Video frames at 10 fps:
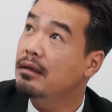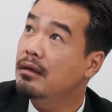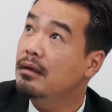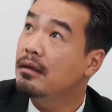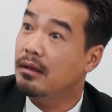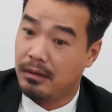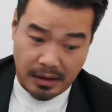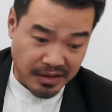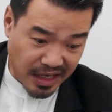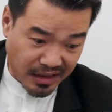gì
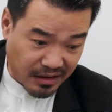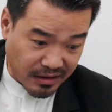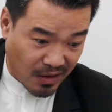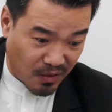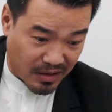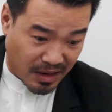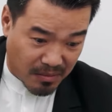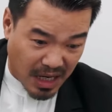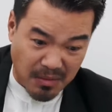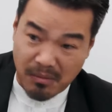tự nhiên đưa tao
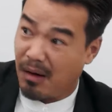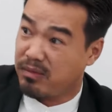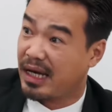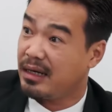cắm mớ một bông